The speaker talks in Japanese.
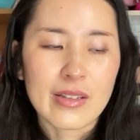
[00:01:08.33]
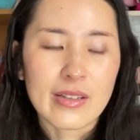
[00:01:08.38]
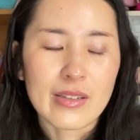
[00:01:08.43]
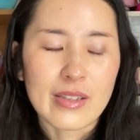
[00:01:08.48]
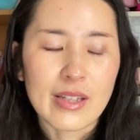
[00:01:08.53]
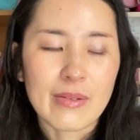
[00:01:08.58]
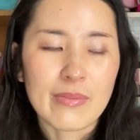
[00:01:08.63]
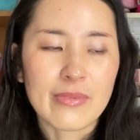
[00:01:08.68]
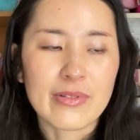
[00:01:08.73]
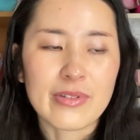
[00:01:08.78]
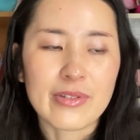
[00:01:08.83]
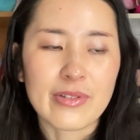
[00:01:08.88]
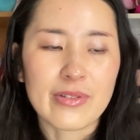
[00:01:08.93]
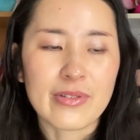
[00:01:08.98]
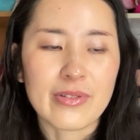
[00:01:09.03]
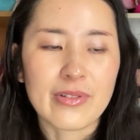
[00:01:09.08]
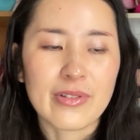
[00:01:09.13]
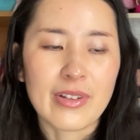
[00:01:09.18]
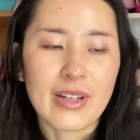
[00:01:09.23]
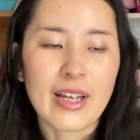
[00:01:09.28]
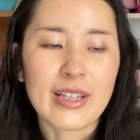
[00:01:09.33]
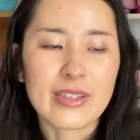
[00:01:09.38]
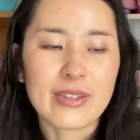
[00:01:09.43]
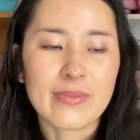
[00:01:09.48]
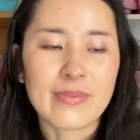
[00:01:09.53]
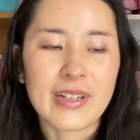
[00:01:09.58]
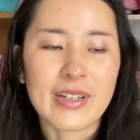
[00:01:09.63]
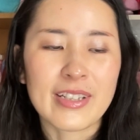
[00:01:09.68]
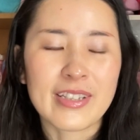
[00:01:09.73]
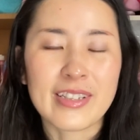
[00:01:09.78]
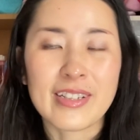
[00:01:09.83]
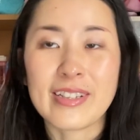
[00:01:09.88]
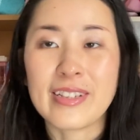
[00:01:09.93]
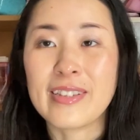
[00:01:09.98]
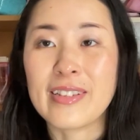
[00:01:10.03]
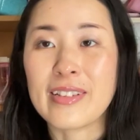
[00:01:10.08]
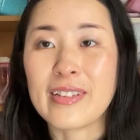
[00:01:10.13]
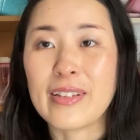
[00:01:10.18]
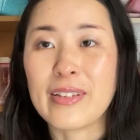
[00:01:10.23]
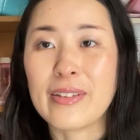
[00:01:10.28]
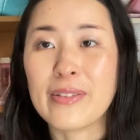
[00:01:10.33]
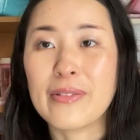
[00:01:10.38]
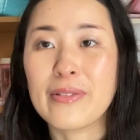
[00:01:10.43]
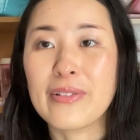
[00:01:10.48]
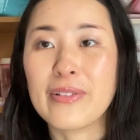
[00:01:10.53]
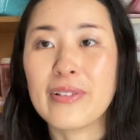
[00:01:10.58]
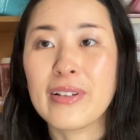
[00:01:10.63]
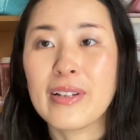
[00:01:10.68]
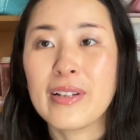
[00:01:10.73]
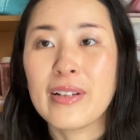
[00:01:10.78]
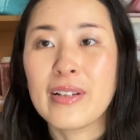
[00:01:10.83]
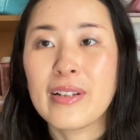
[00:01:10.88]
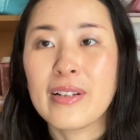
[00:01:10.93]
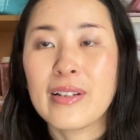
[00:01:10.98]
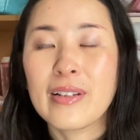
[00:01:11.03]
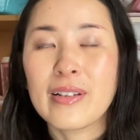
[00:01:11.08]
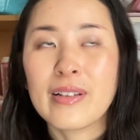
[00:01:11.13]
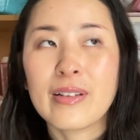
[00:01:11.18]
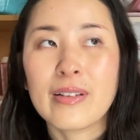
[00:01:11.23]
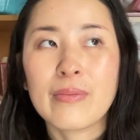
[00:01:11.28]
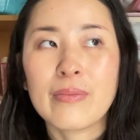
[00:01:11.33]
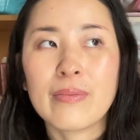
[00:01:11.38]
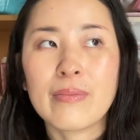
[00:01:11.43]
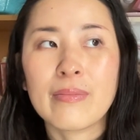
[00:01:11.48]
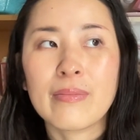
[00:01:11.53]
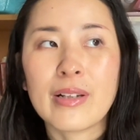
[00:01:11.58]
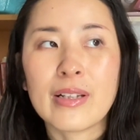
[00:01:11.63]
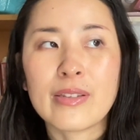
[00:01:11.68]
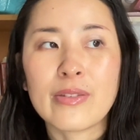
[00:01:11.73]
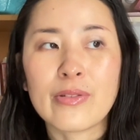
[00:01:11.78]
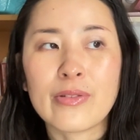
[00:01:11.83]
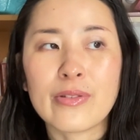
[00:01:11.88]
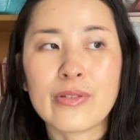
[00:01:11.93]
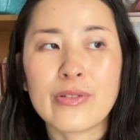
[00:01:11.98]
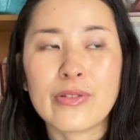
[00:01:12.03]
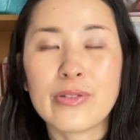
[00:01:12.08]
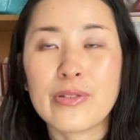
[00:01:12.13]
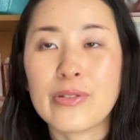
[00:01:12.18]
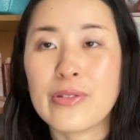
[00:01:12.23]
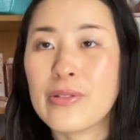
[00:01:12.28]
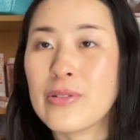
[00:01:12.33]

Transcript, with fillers: 多分その発売されたけどまあその受